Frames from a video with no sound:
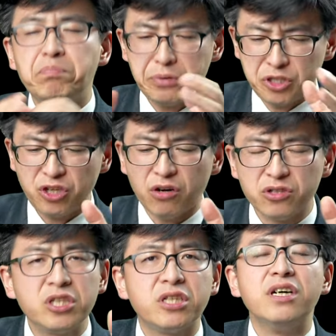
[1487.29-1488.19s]
不晓
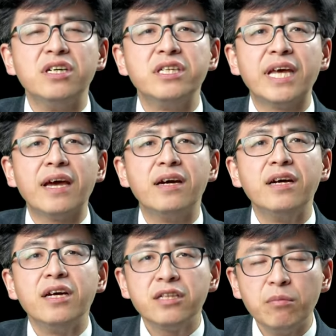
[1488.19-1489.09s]
得神的恩典，
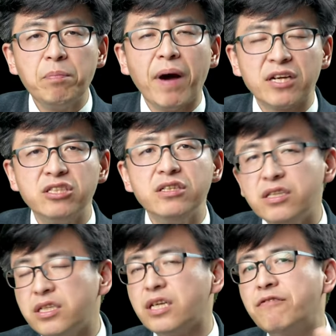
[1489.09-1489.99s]
他们把神的
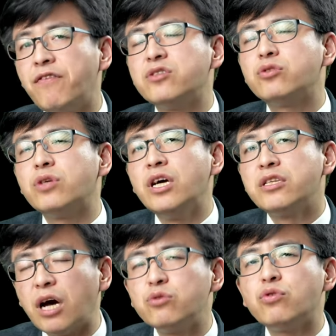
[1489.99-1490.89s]
恩典放
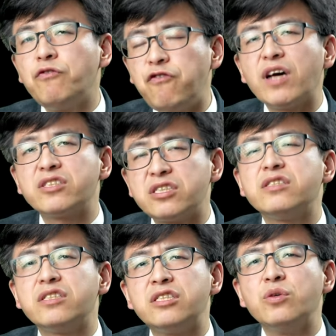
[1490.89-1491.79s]
当做放肆
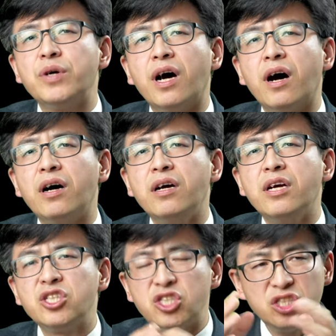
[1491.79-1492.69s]
的机会啊！
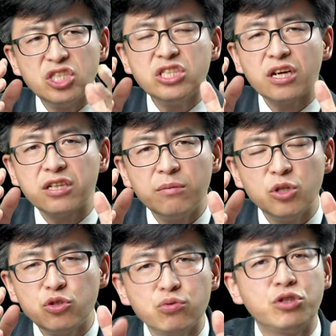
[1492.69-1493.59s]
实际上，他
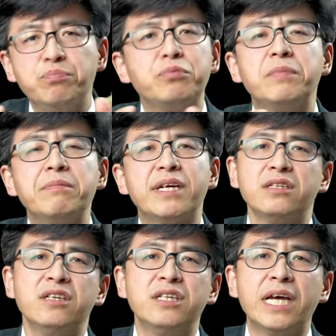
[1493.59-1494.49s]
们就是不明白
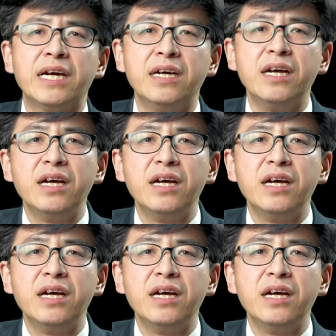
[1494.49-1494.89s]
神的恩典。